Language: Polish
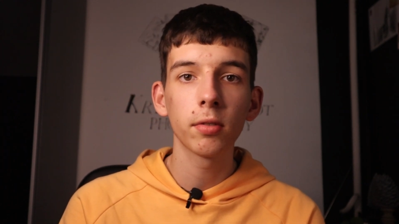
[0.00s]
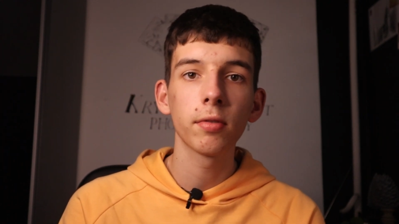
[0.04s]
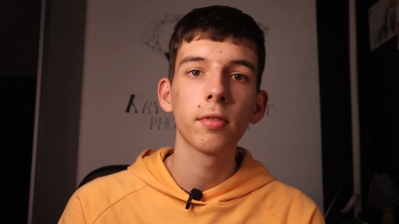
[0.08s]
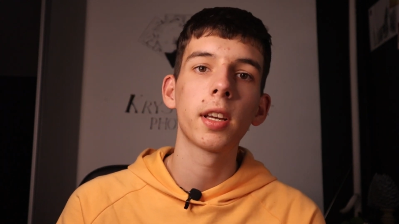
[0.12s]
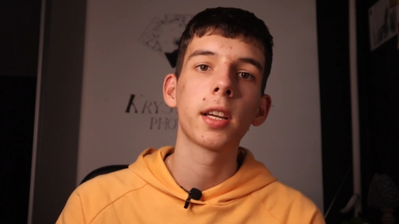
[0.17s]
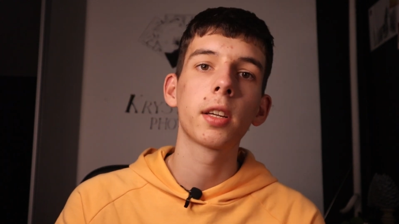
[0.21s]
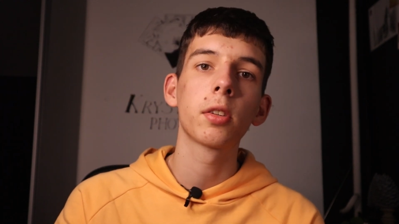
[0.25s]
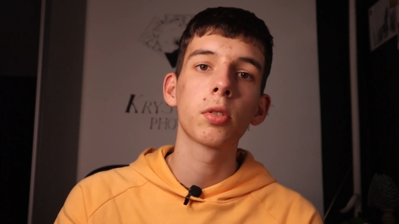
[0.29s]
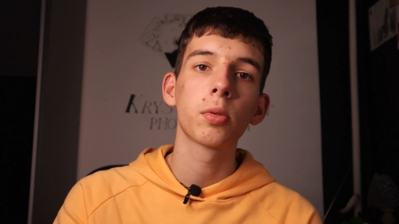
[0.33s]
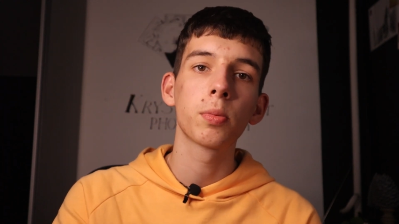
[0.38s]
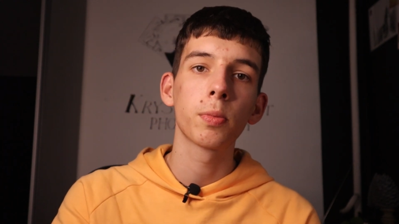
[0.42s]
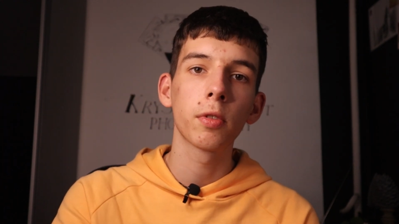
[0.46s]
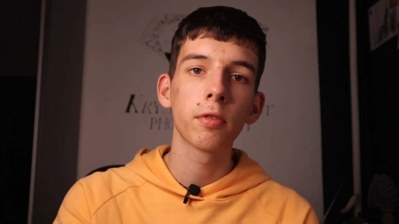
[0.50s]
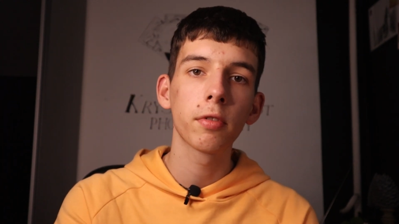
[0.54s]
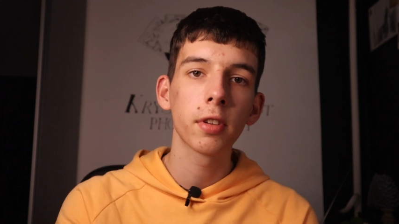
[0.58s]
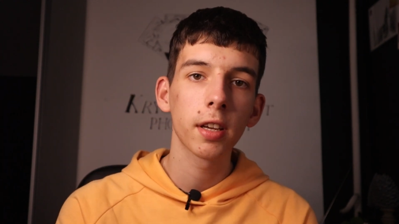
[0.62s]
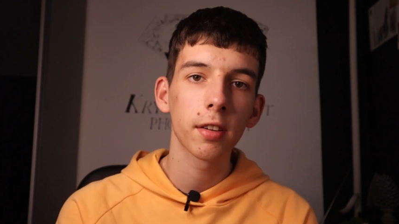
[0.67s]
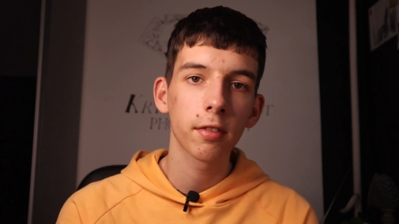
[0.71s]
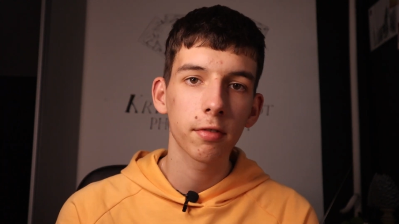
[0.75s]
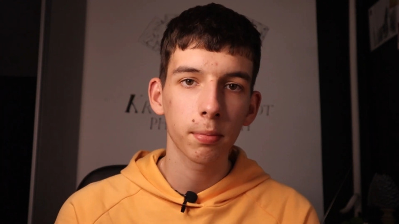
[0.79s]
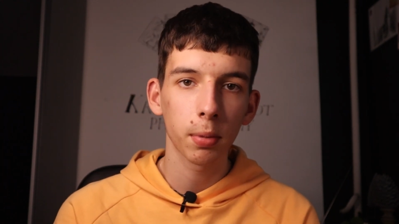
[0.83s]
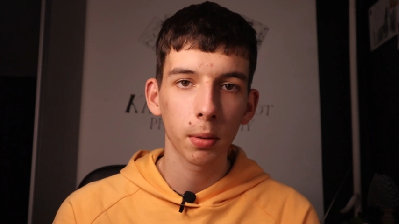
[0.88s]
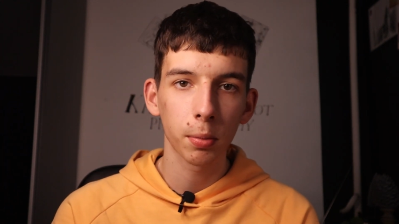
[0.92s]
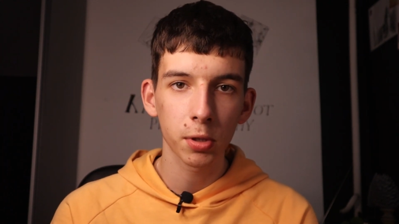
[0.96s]
jak już
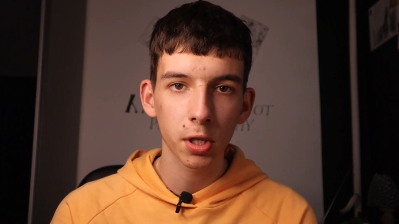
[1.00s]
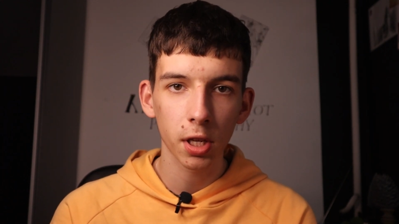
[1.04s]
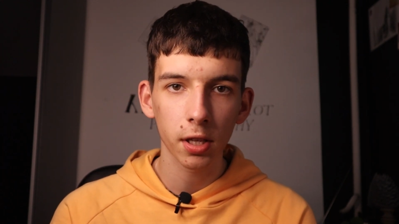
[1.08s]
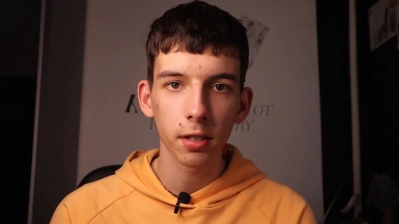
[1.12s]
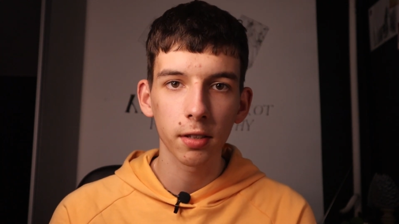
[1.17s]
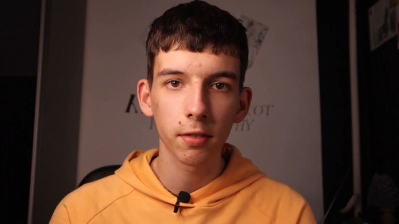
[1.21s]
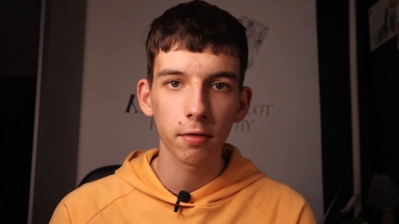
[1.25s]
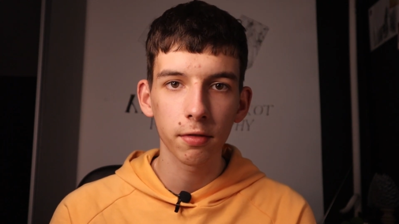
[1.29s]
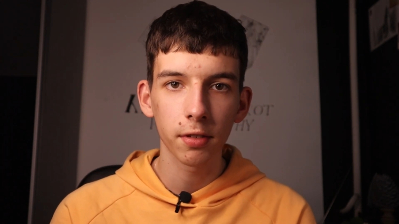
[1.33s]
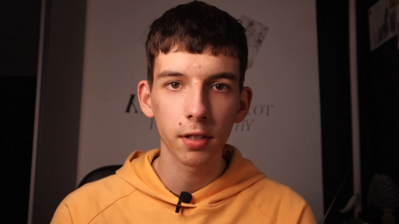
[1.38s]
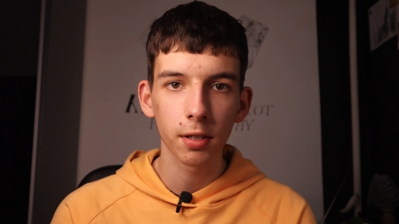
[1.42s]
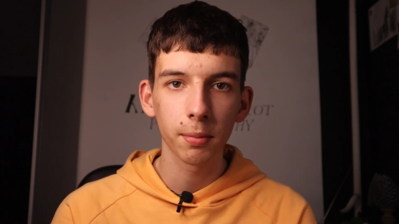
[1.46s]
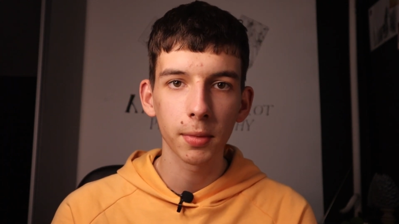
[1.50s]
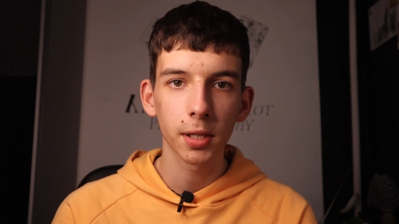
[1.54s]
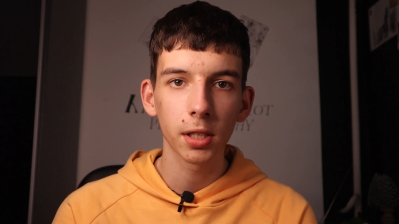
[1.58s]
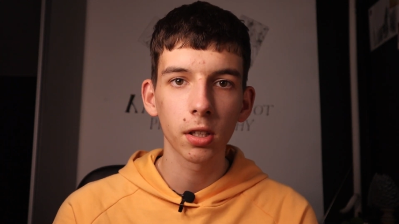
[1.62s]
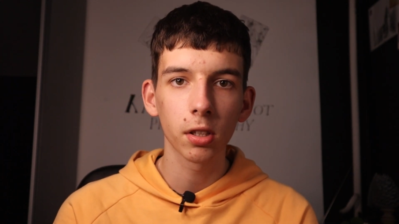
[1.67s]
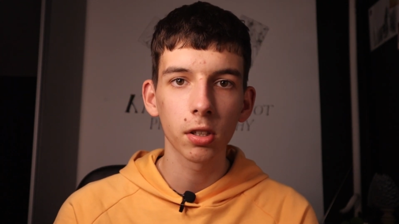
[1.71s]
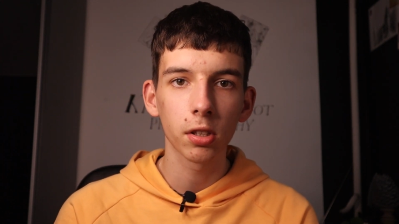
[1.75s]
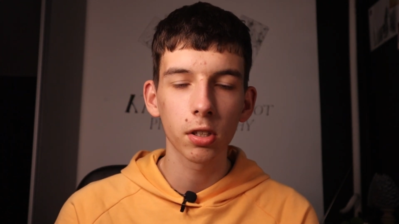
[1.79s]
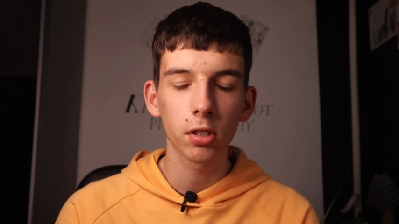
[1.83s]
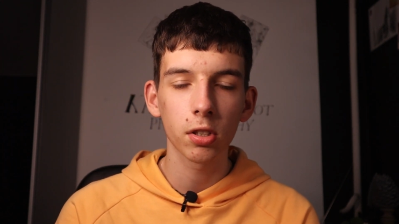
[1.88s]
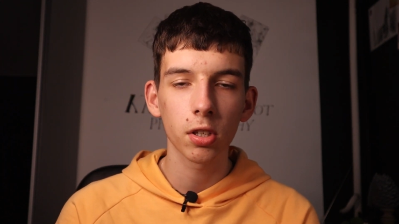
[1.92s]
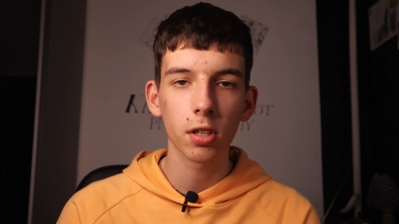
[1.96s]
mówiłem w poprzednim filmie
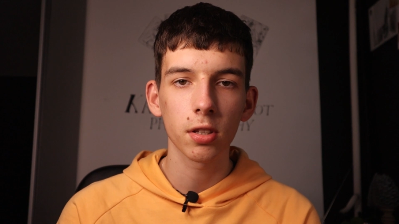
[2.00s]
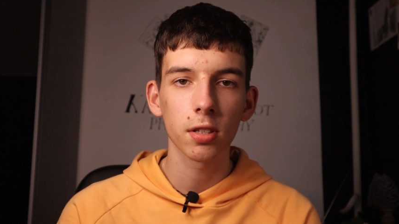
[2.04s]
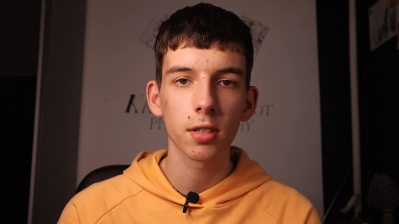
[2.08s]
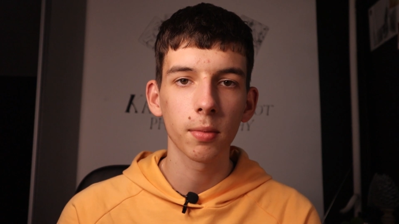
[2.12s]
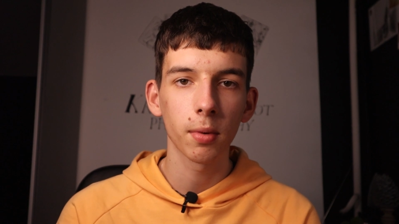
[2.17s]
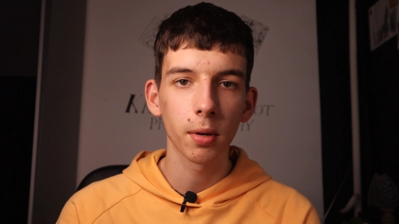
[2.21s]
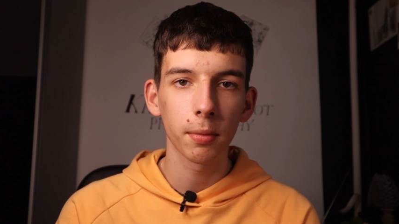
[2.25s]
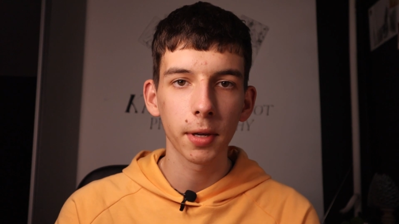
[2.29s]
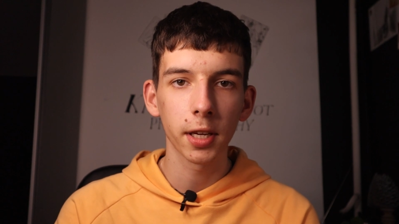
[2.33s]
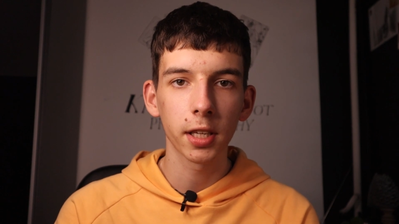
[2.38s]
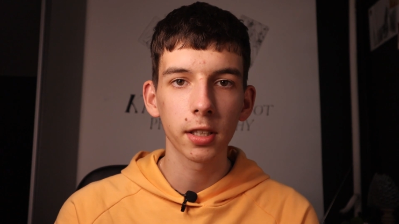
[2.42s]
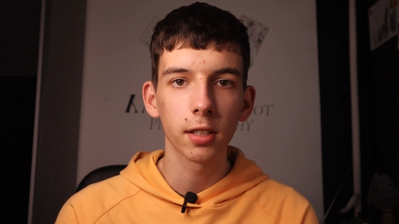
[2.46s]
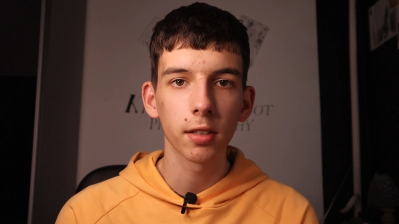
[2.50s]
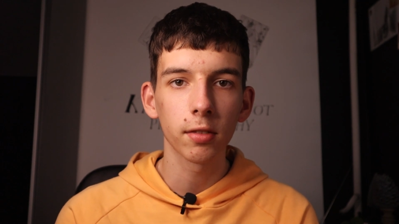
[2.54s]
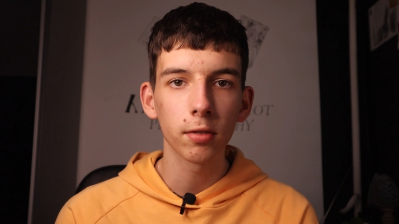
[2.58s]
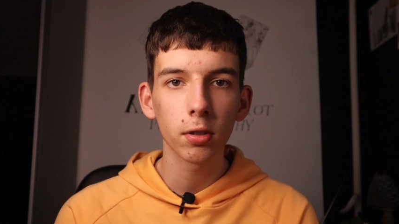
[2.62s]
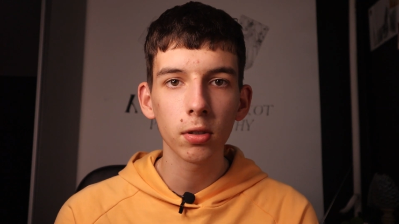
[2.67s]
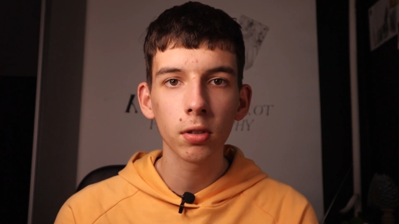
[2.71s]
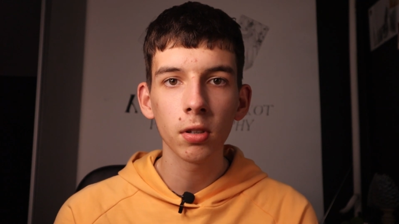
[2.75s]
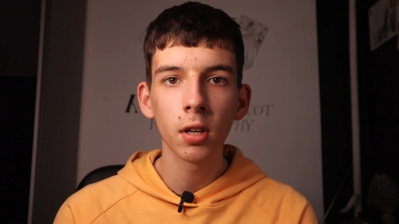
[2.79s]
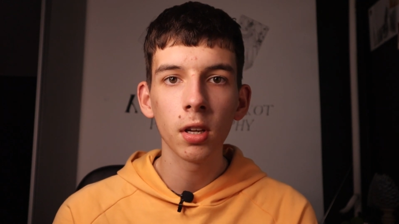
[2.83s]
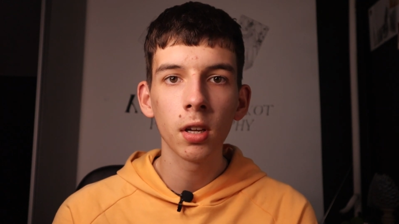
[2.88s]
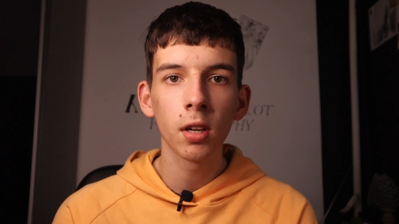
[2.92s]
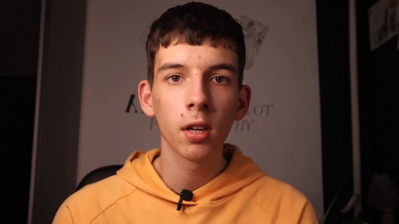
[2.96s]
dotyczącym
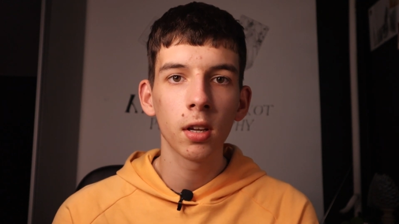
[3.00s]
obiektywu,